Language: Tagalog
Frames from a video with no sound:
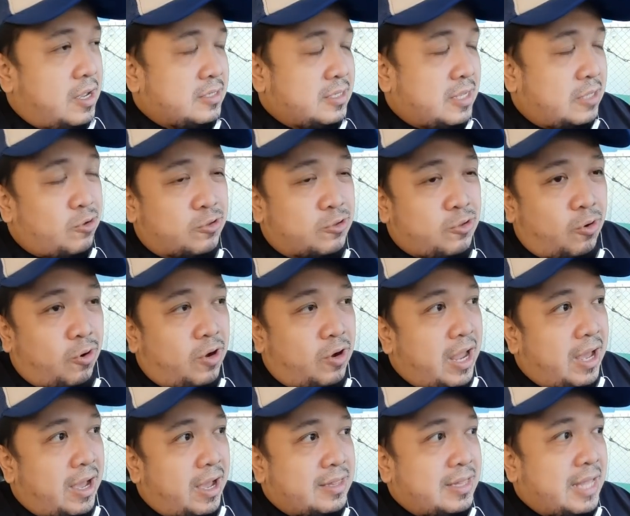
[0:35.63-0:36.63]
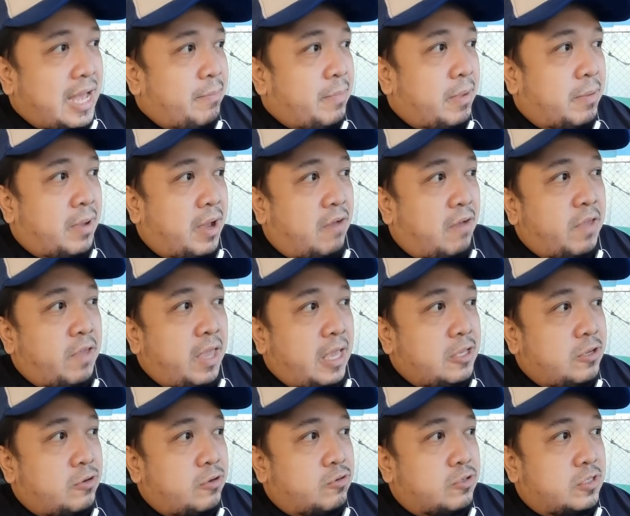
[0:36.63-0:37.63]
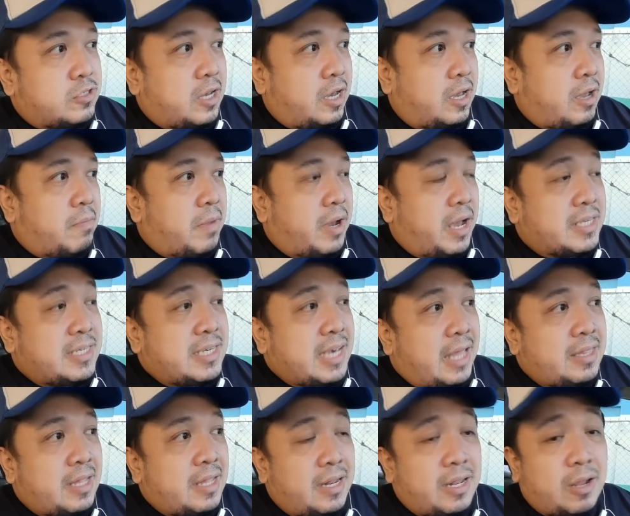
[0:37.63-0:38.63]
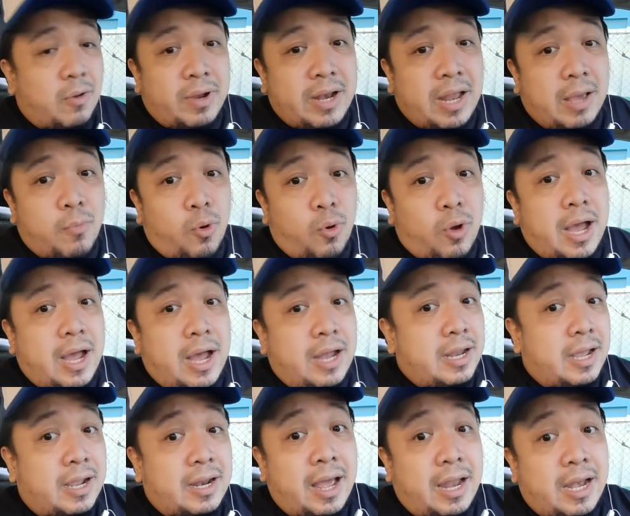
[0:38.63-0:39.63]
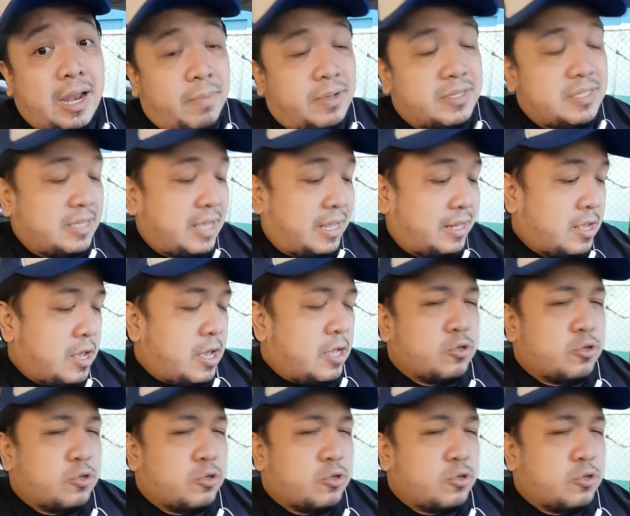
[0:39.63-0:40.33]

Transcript: Sa totoo lang, ang daming mga fake news tsaka mga channel na walang mukha ang naglalabas niyan.